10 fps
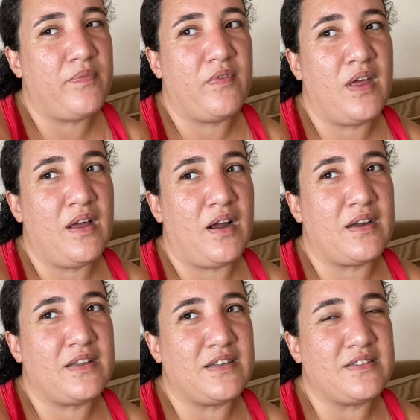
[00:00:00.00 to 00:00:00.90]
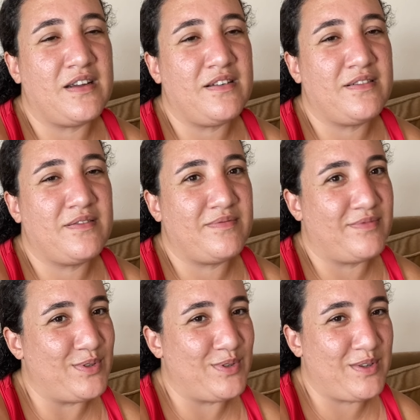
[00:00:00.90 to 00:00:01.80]
ve arkadaşlar
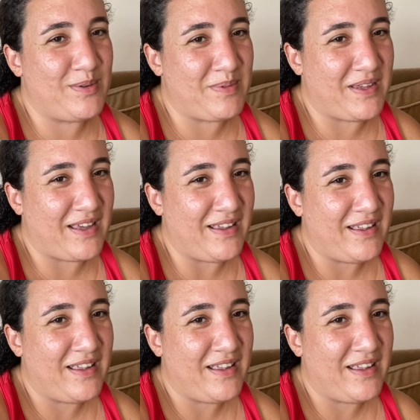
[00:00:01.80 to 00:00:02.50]
üzgünüm ki